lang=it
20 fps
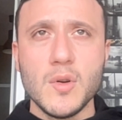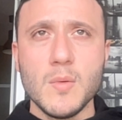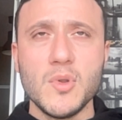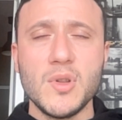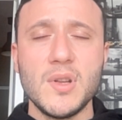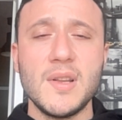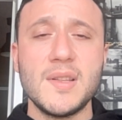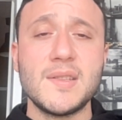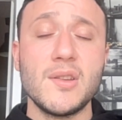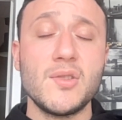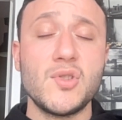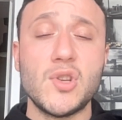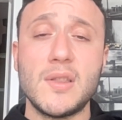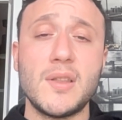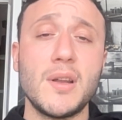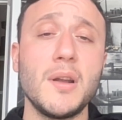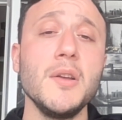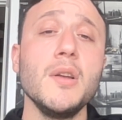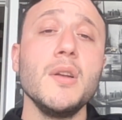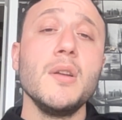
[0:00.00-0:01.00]
come utilizzare,
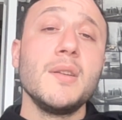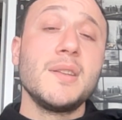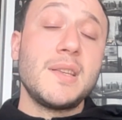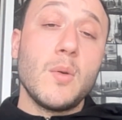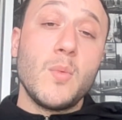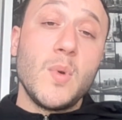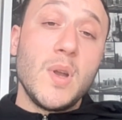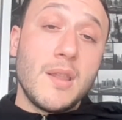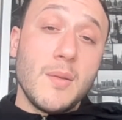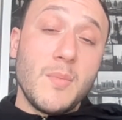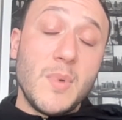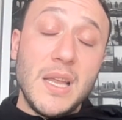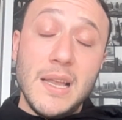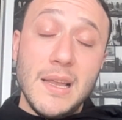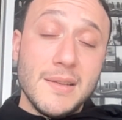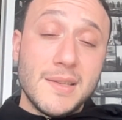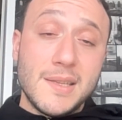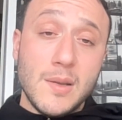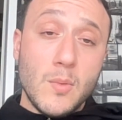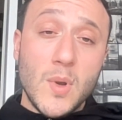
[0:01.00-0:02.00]
eccetera.
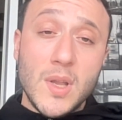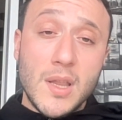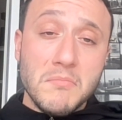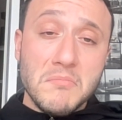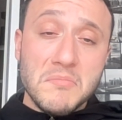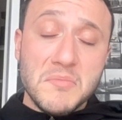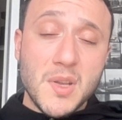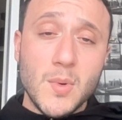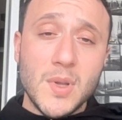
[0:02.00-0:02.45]
Seguitemi, seguite,